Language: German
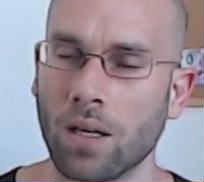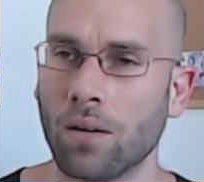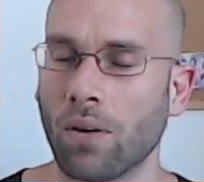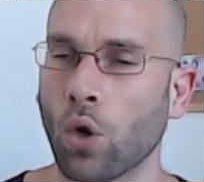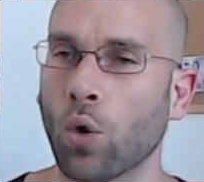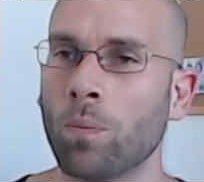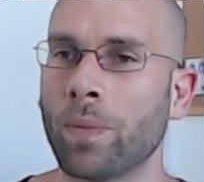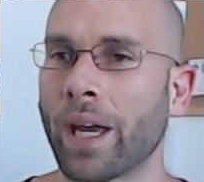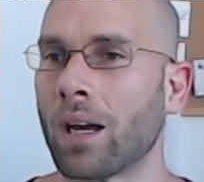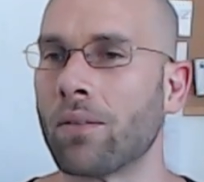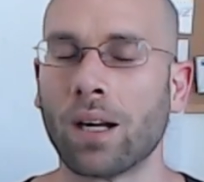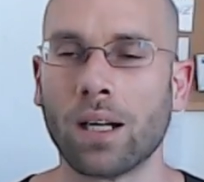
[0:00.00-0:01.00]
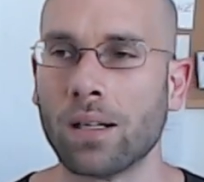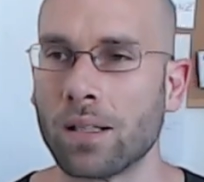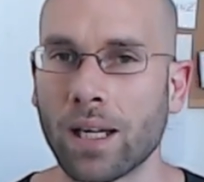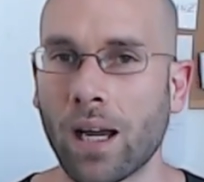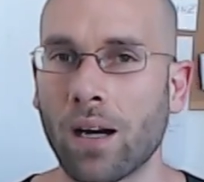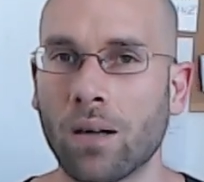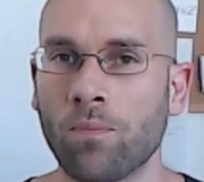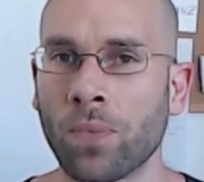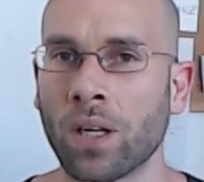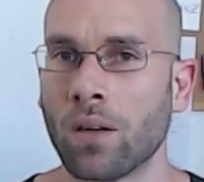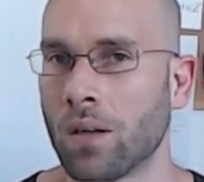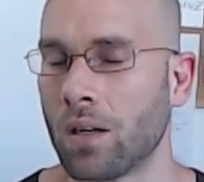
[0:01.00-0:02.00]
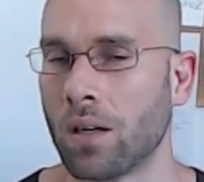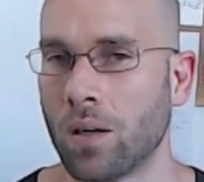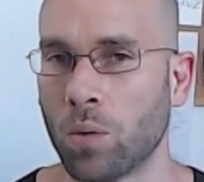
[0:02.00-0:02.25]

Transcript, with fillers: Warum? Naja, weil der äh,